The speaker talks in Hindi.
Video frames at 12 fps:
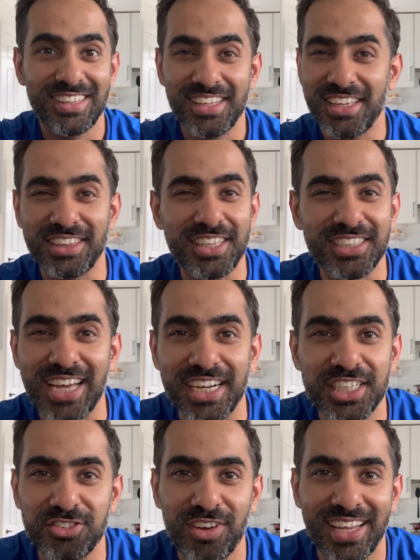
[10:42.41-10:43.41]
कितना
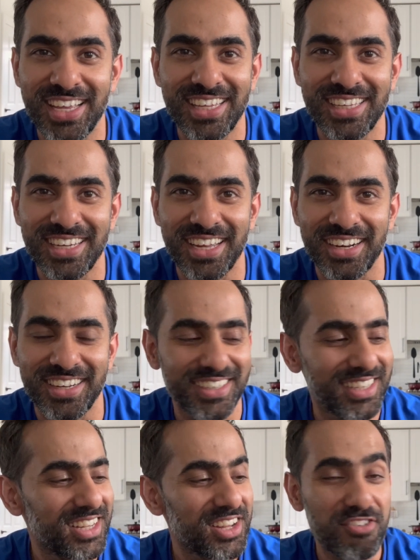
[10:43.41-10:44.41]
सेटिस्फाइंग है ना ये करना
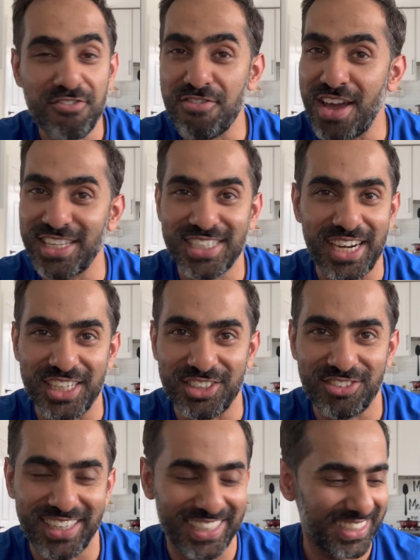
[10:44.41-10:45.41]
वेरी
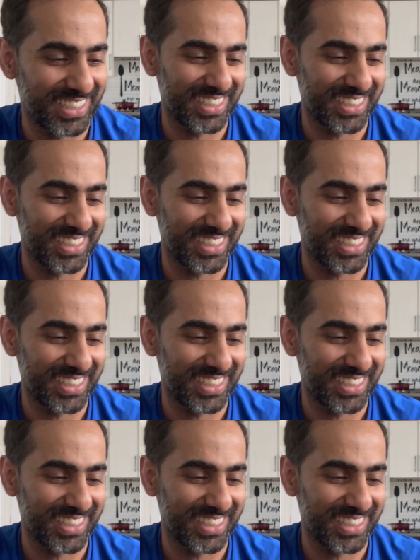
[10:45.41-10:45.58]
सेटिस्फाइंग